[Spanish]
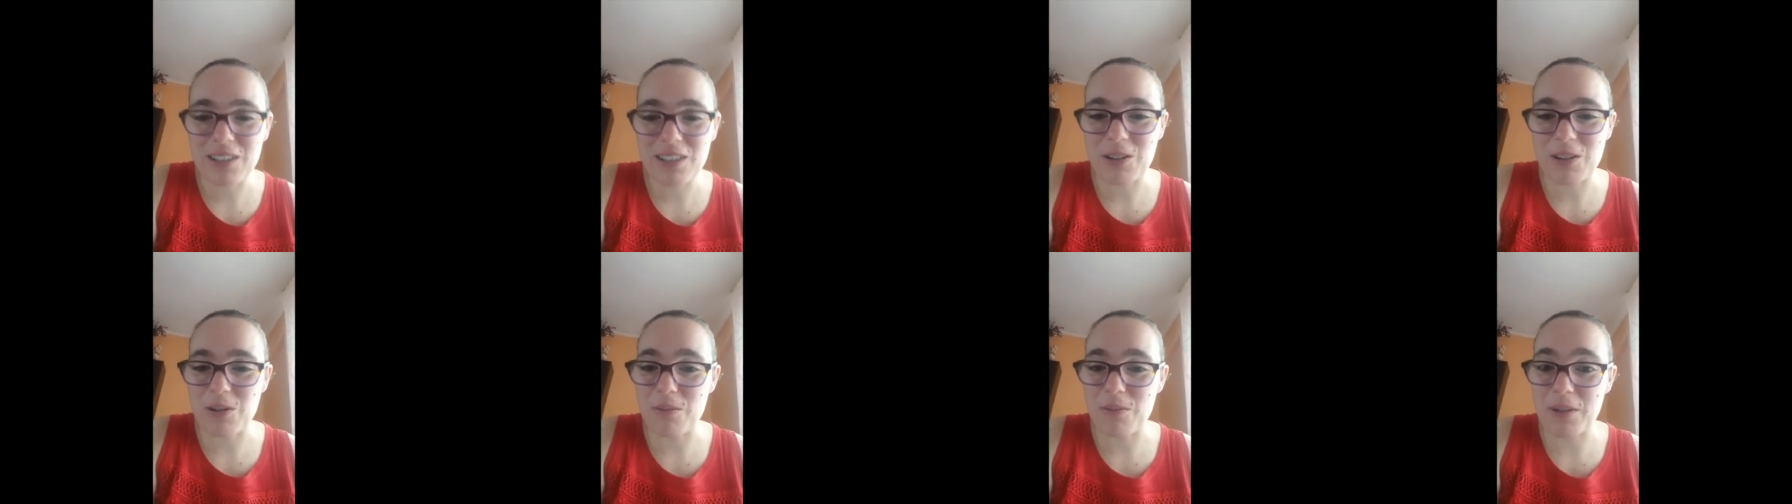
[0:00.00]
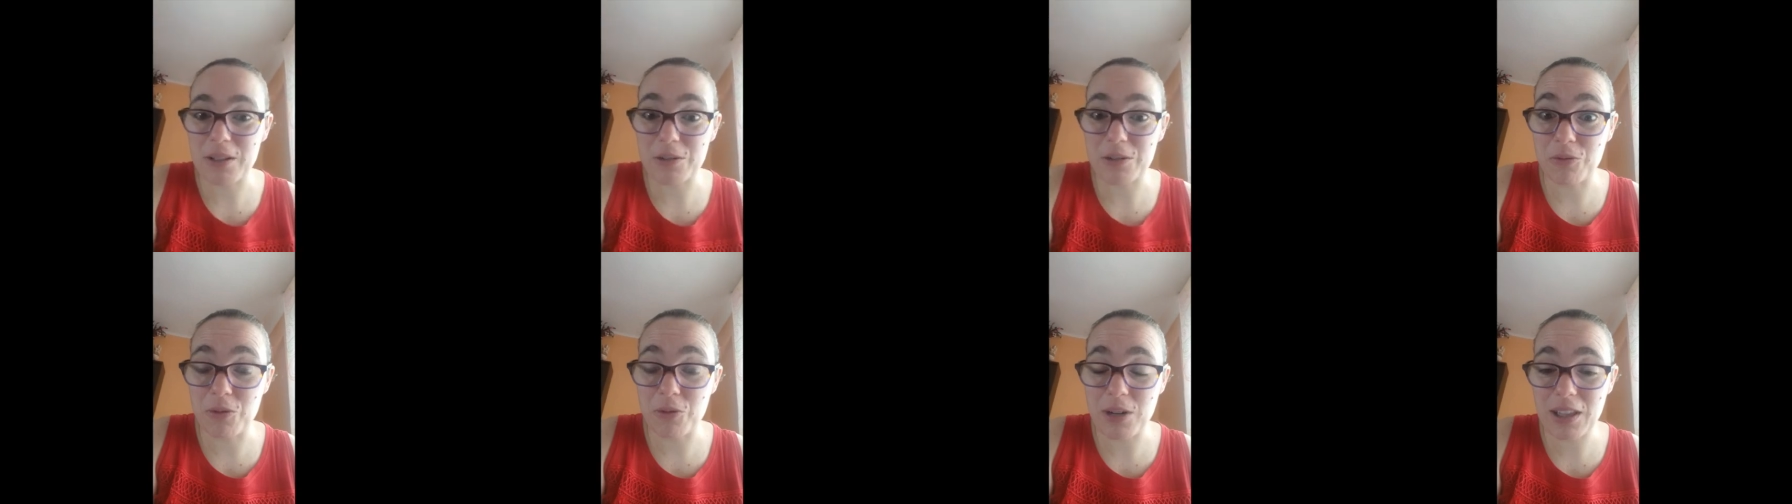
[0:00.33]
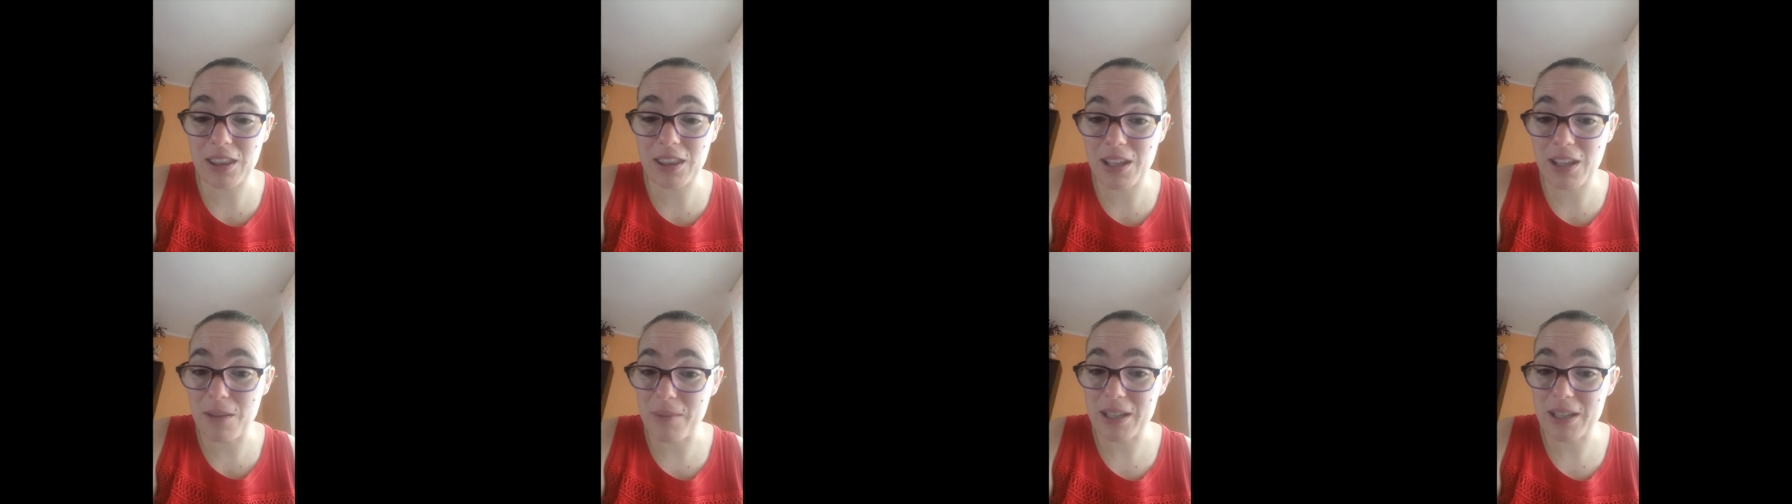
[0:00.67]
con más
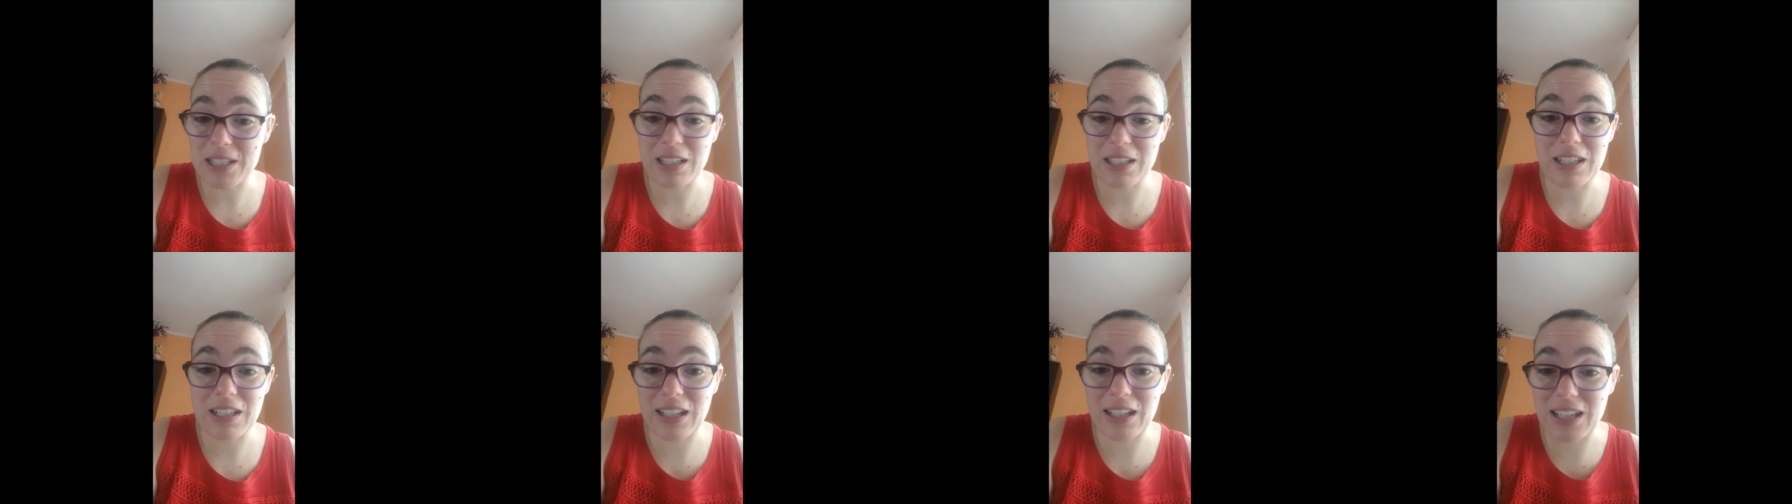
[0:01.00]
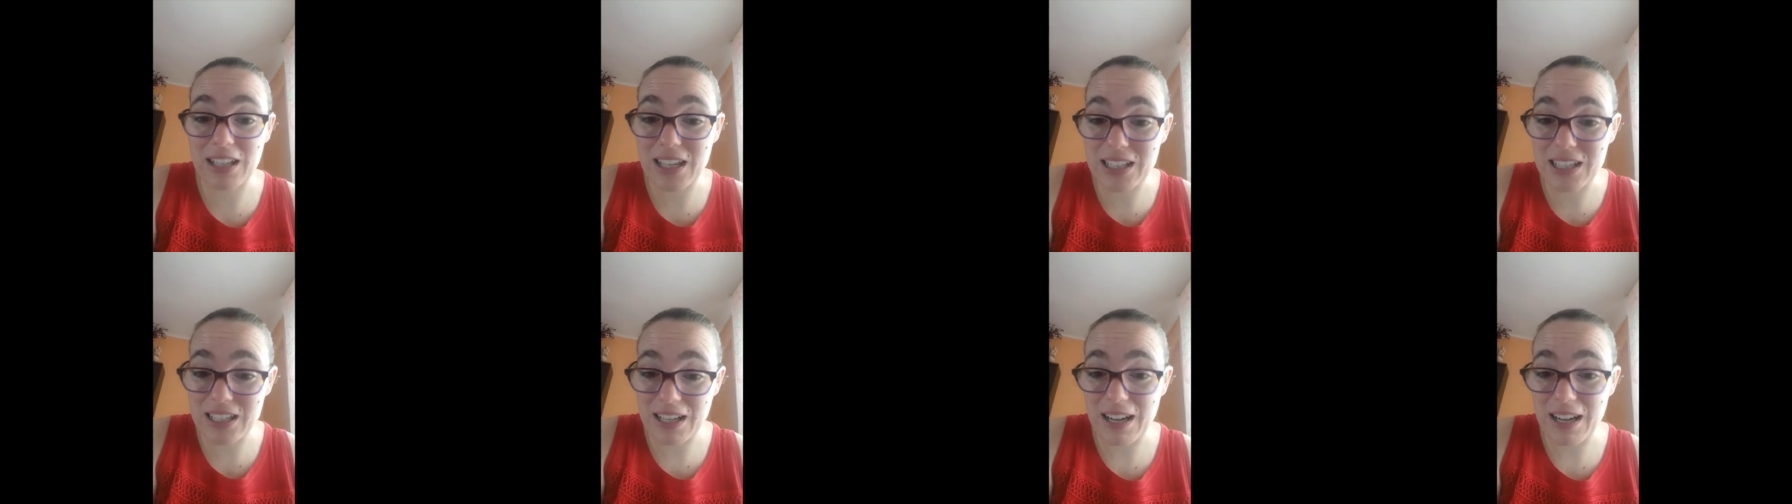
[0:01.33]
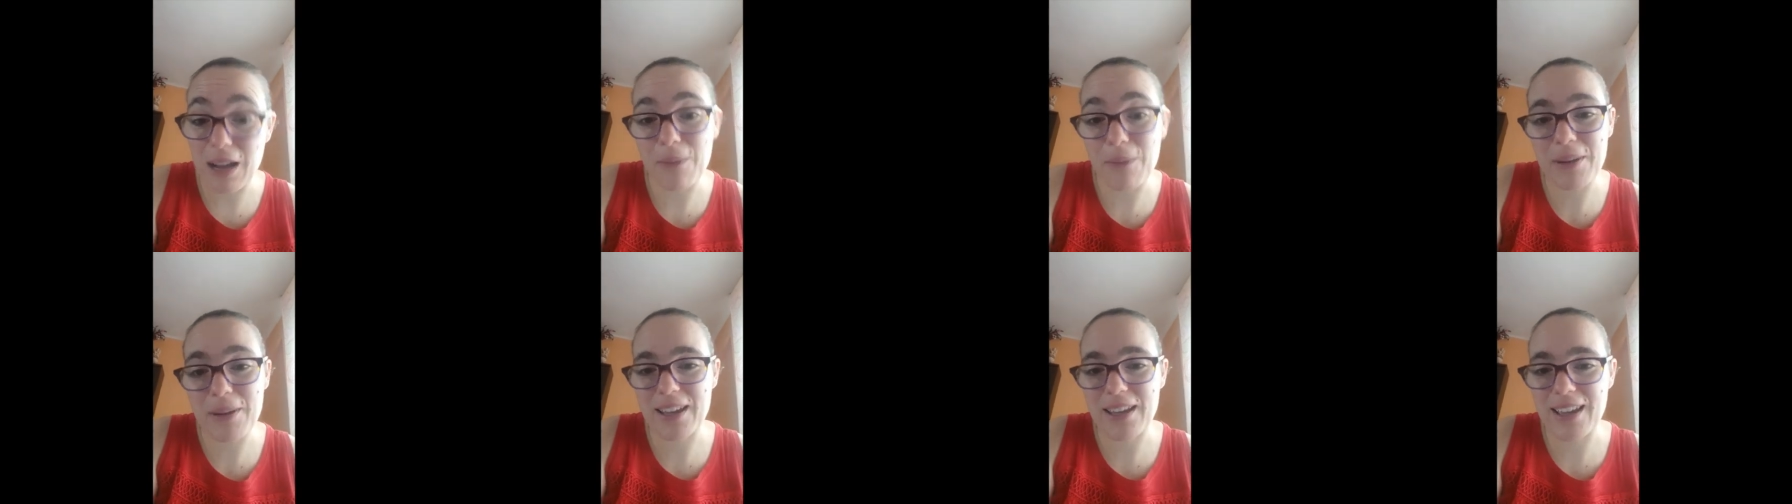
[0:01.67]
fuerza y más energía si
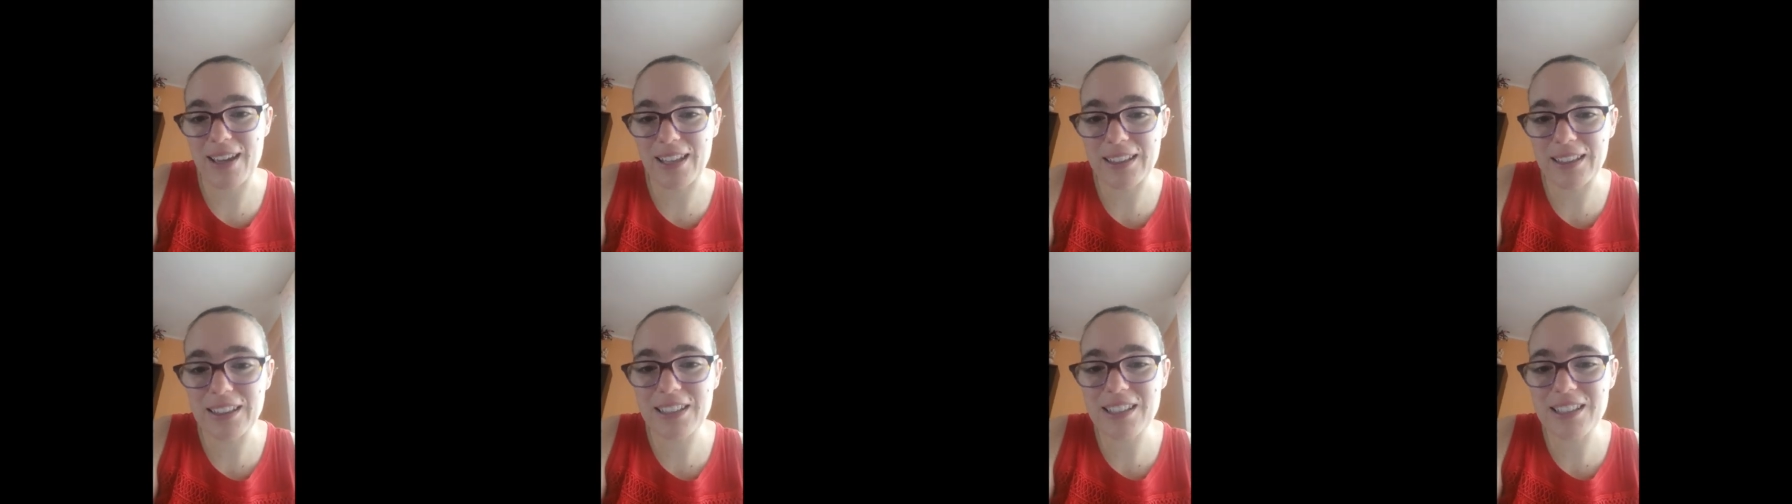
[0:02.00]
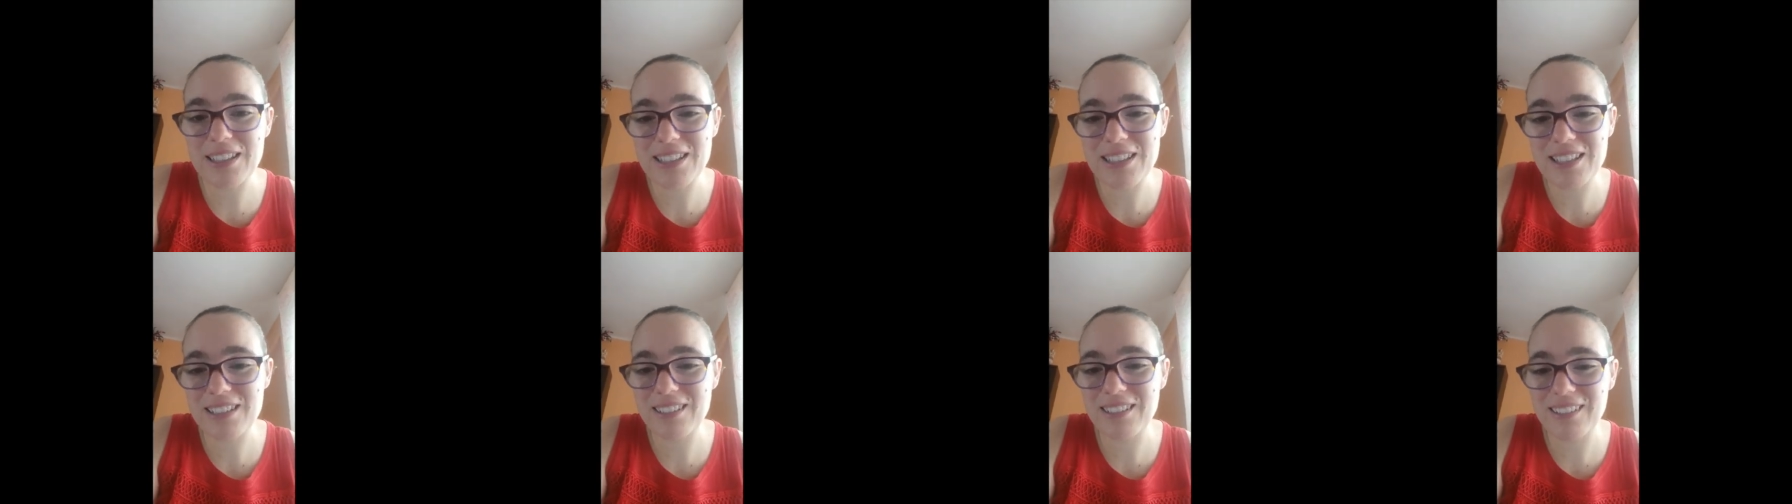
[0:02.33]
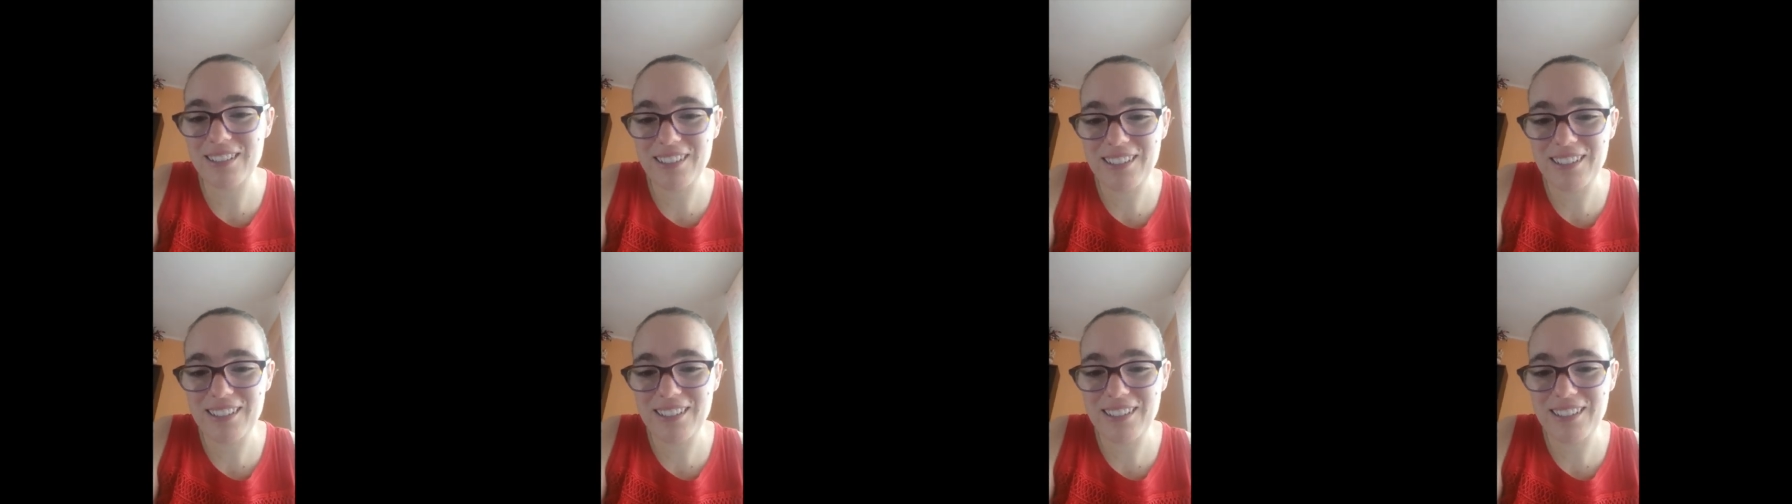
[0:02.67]
cabe que antes.